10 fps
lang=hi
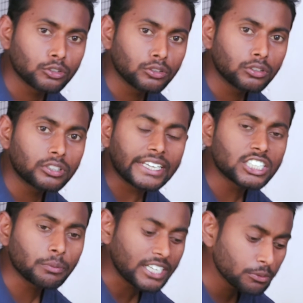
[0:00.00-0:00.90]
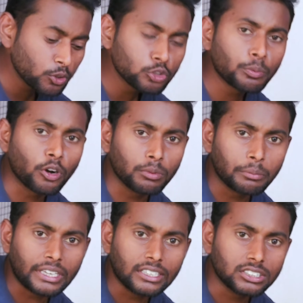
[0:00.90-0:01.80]
तो टेस्ट वाइज भी कुछ
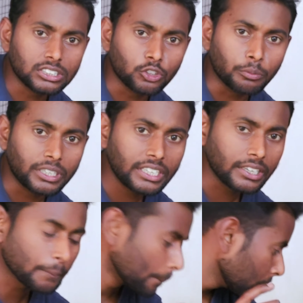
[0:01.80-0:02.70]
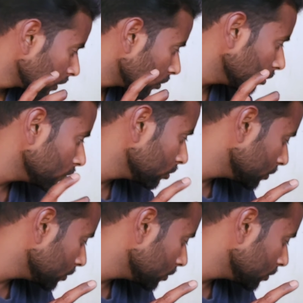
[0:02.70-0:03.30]
प्रॉब्लम नहीं है इन चीज़ों में ठीक है तो